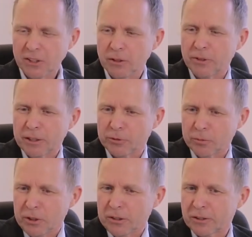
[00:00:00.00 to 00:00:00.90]
Ziele waren
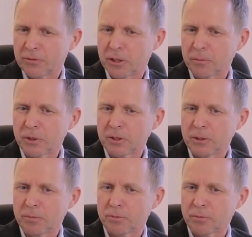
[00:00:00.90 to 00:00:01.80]
für mich, dass wir im
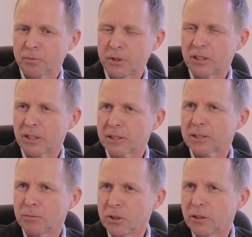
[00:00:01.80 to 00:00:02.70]
Prinzip mit den
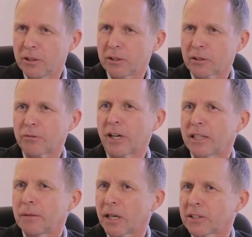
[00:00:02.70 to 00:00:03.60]
ganzen Mitgliedern auf
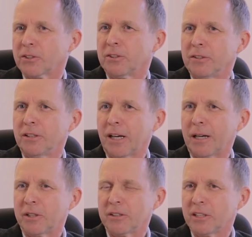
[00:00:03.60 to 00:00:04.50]
einer Basis
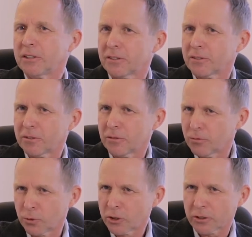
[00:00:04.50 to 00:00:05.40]
hinterarbeiten. Jetzt
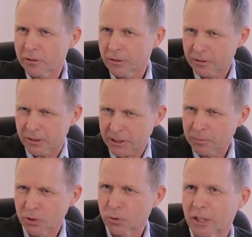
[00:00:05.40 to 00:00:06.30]
wurstelt, ich sage
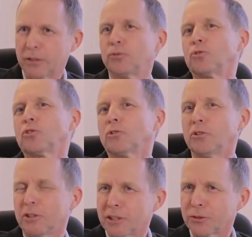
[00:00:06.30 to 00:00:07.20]
es mal so in
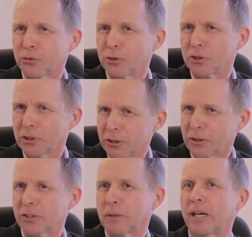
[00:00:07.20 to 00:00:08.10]
Anführungsstrichen, jeder so vor sich hin
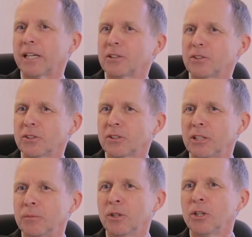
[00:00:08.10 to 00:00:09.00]
auf seinem eigenen
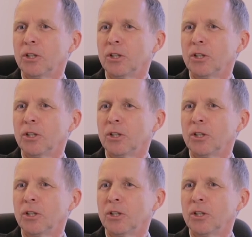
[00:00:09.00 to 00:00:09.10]
System.